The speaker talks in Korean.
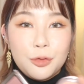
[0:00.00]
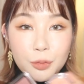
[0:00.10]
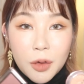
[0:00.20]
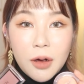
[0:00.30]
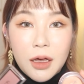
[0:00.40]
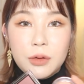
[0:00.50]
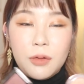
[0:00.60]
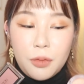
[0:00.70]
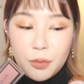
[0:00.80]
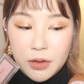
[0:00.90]

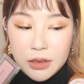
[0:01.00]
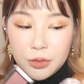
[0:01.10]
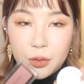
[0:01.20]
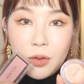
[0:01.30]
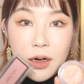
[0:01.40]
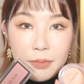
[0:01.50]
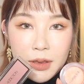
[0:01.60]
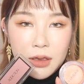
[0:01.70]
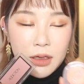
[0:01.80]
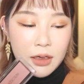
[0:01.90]
유명하더라고요, 이
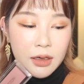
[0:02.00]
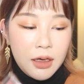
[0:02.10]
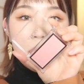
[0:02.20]
조합이.